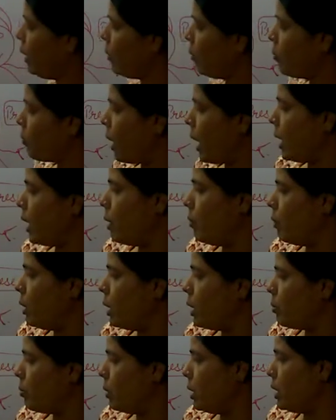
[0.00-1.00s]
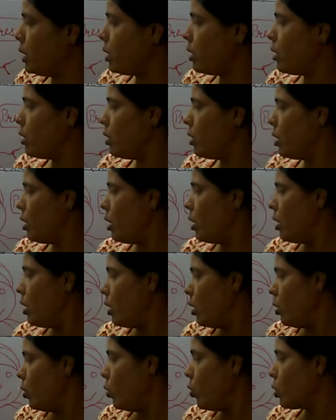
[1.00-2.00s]
है पार्लियामेंट मीन
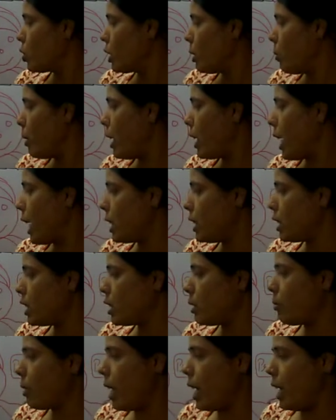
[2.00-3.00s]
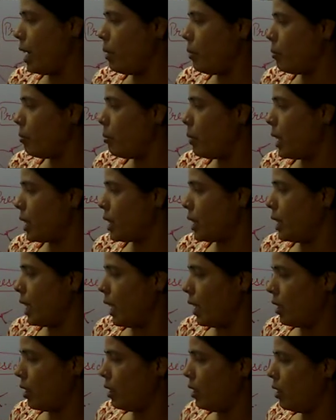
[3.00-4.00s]
लोकसभा राज्यसभा एंड
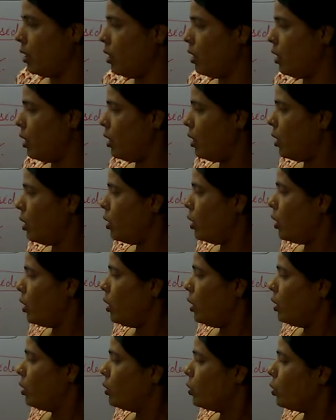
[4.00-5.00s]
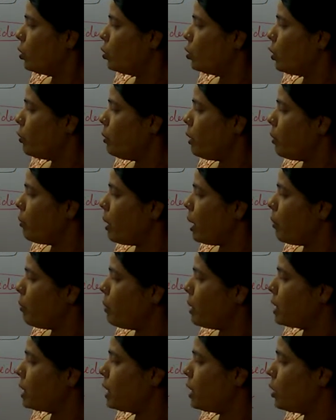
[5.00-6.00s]
प्रेसिडेंट तो जो भी हमारा
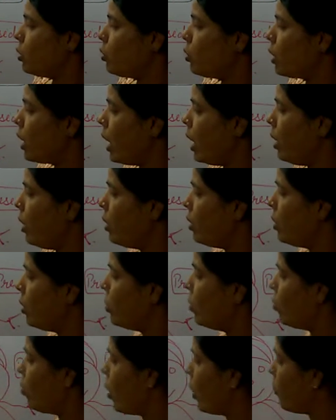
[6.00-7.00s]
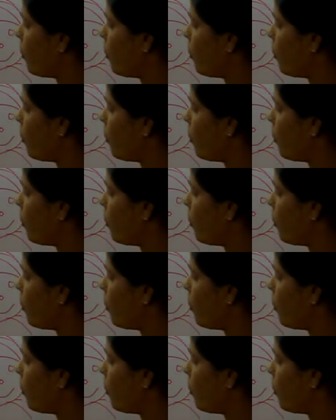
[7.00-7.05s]
प्रेसिडेंट होगा वो